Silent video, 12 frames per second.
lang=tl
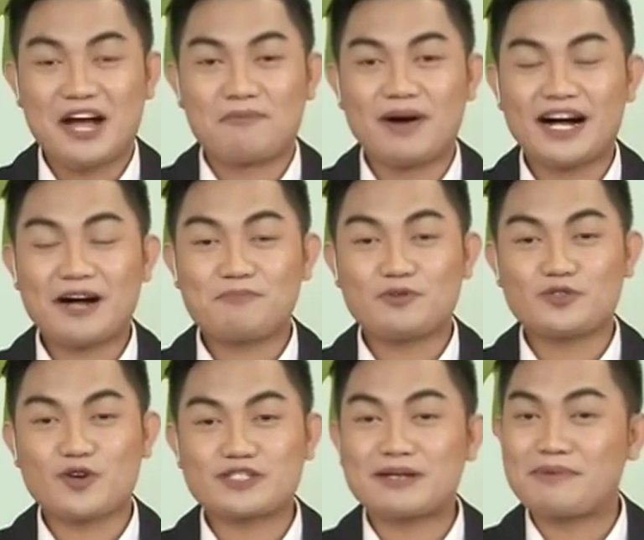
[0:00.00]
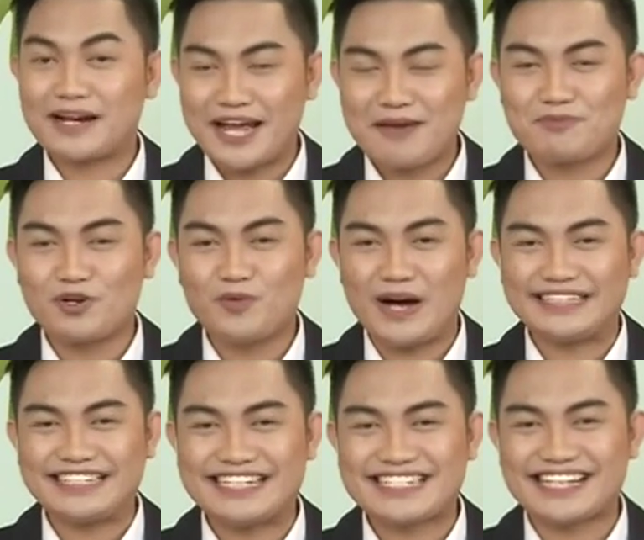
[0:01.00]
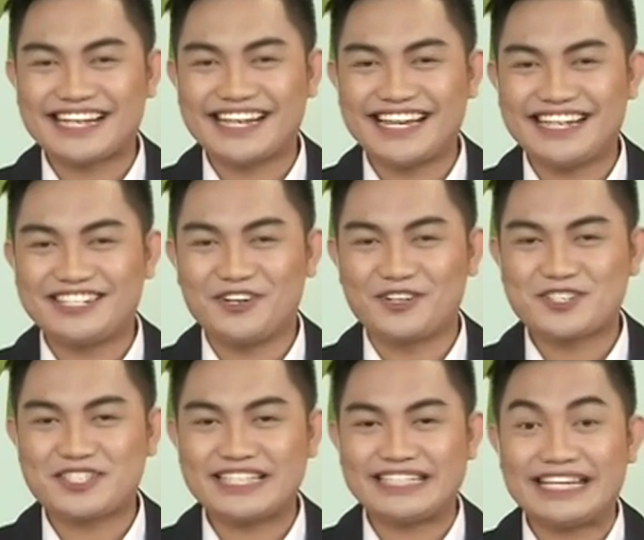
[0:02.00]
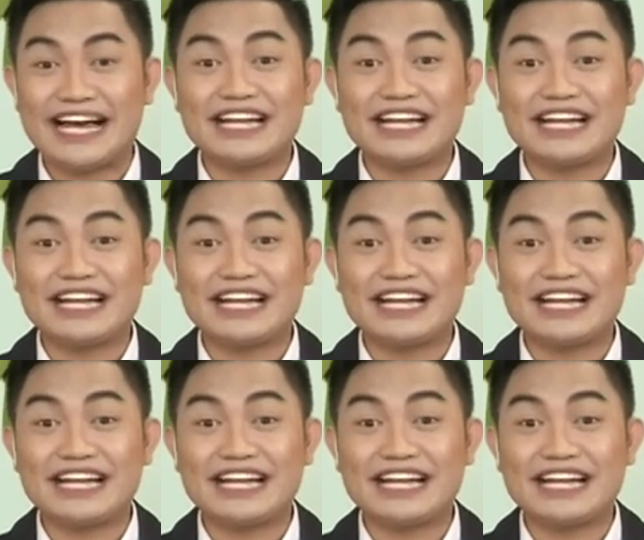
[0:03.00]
Mga kapuso, sa Barangay Bulwa din sa Cagayan de Oro City,